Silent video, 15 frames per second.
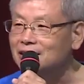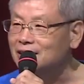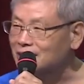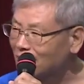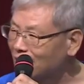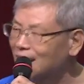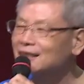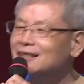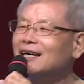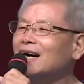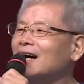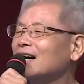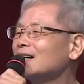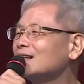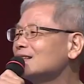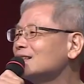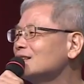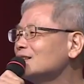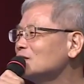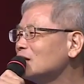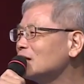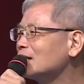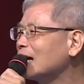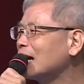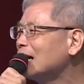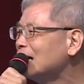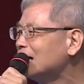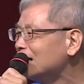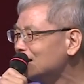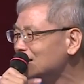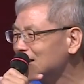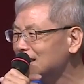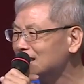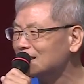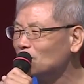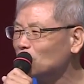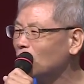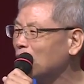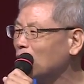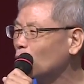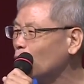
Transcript: 真的医院呐，那里哇，